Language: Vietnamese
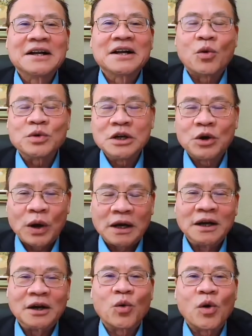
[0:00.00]
cũng như quyền
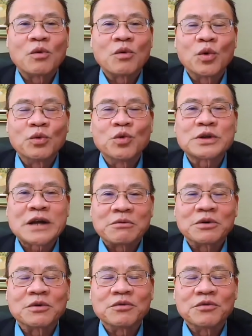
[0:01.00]
lực của ông Nguyễn Phú Trọng
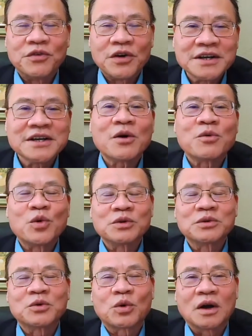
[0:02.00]
với
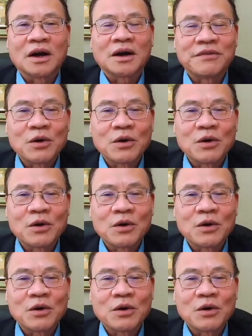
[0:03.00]
ông à,